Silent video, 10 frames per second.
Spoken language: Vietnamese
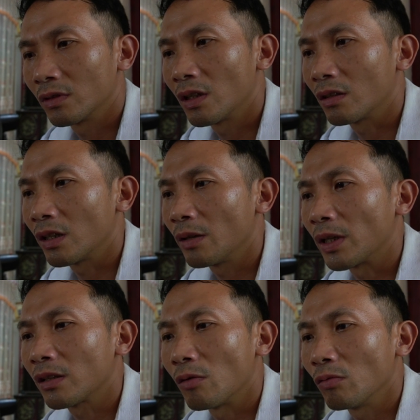cực kỳ
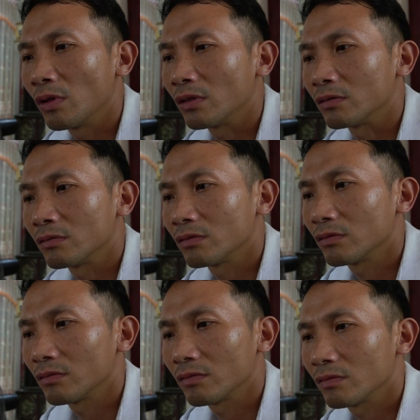bất công luôn
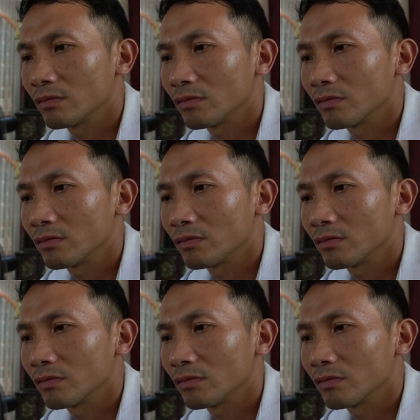ừ.